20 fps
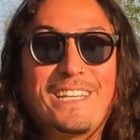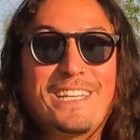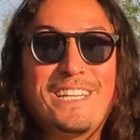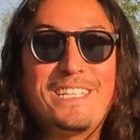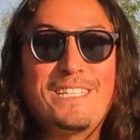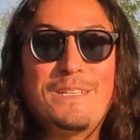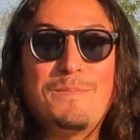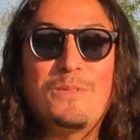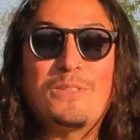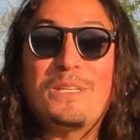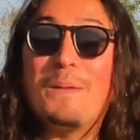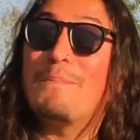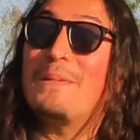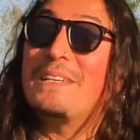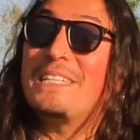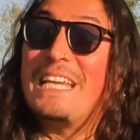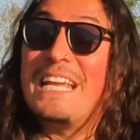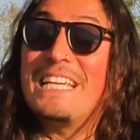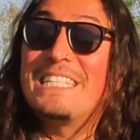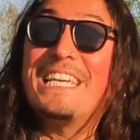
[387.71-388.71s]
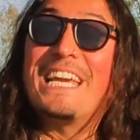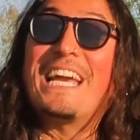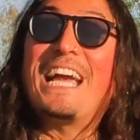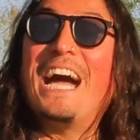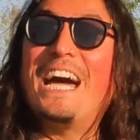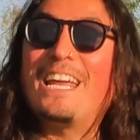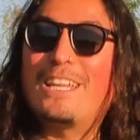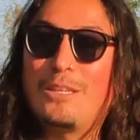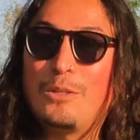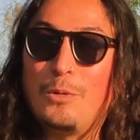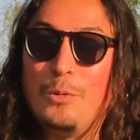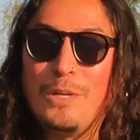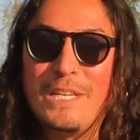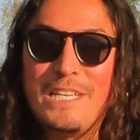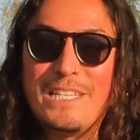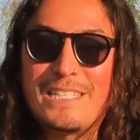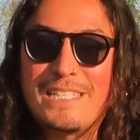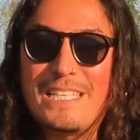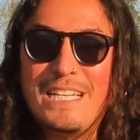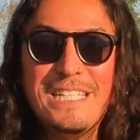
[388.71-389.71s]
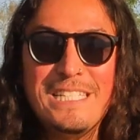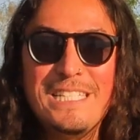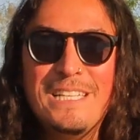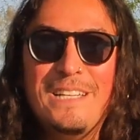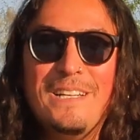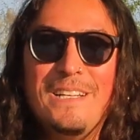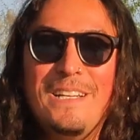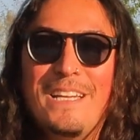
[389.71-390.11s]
decimos, empiezan a llegar turistas